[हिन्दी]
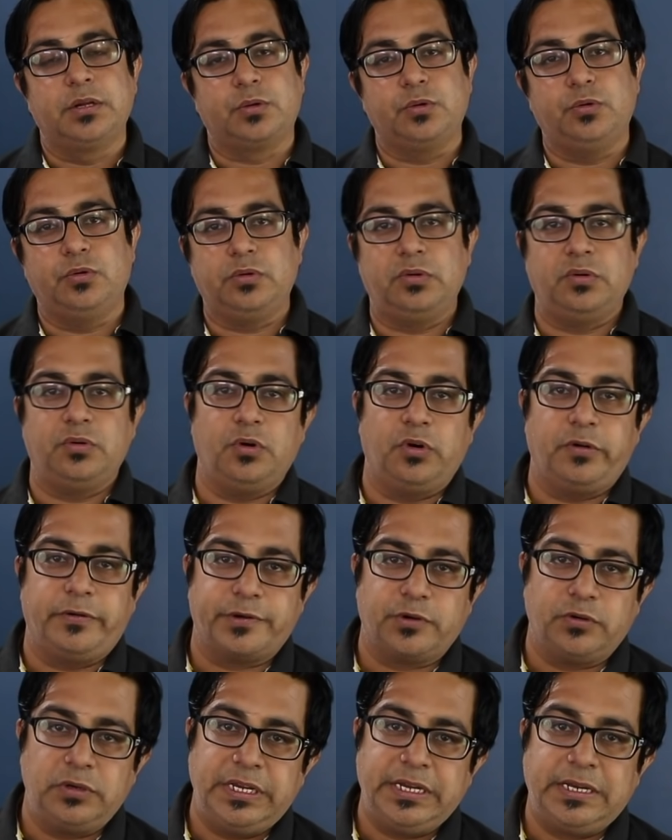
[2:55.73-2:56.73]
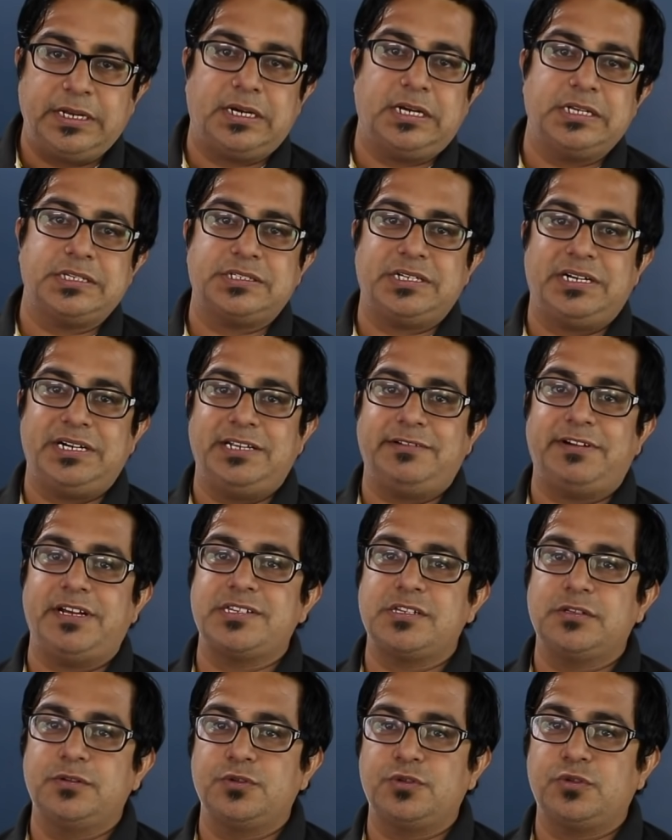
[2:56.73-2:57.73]
तो ओवरऑल एक अच्छा
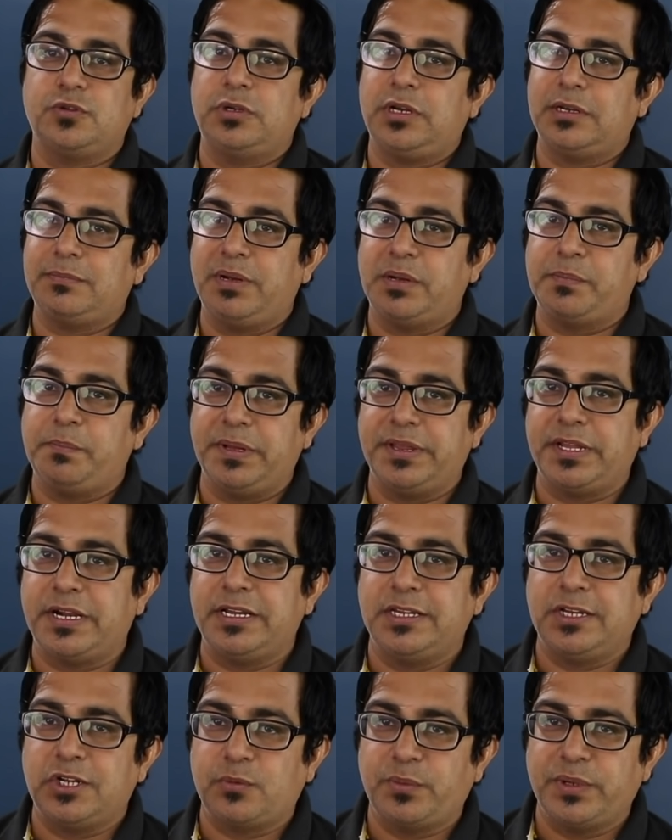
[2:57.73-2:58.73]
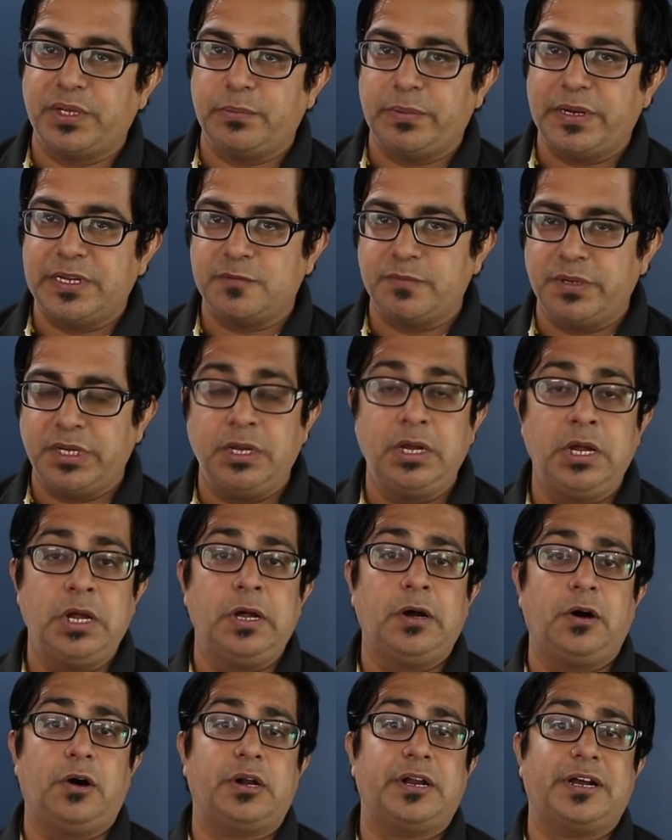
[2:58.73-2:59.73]
डिवाइस है दोस्तों लगभग पंद्रह हज़ार रुपये की प्राइस में
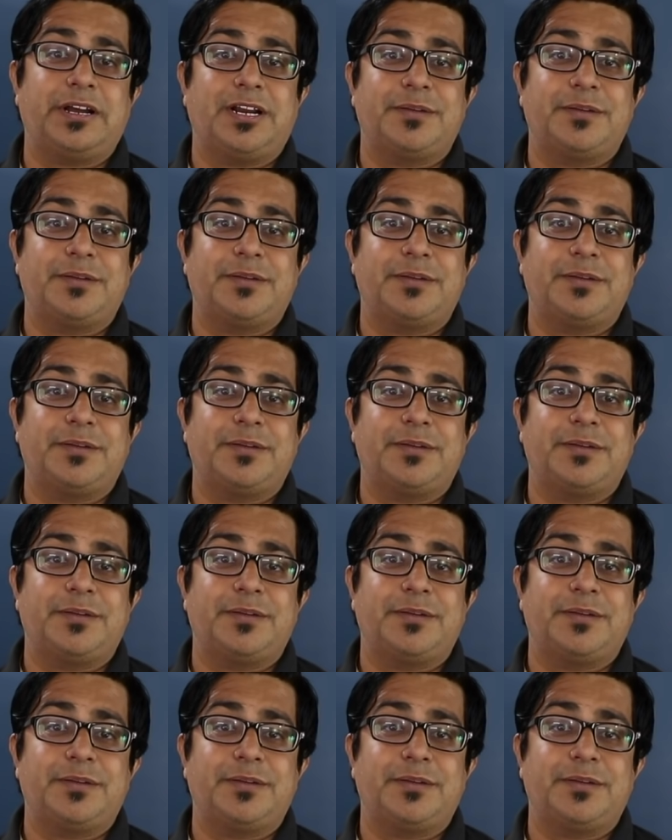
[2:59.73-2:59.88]
और अगर